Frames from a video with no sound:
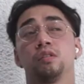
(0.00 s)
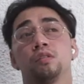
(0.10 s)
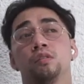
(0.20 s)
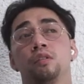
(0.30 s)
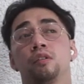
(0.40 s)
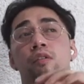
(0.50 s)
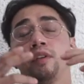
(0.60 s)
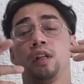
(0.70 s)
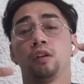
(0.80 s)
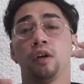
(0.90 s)
So,
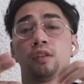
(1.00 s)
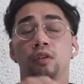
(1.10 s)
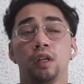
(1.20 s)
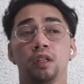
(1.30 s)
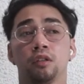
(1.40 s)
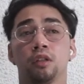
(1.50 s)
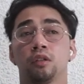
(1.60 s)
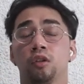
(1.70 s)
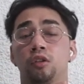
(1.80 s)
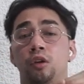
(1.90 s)
feeling ko itong litter na
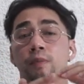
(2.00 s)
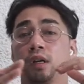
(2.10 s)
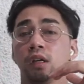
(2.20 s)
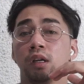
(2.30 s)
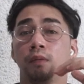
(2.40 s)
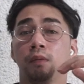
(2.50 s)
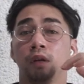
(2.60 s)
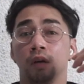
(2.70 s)
to, ito yung magiging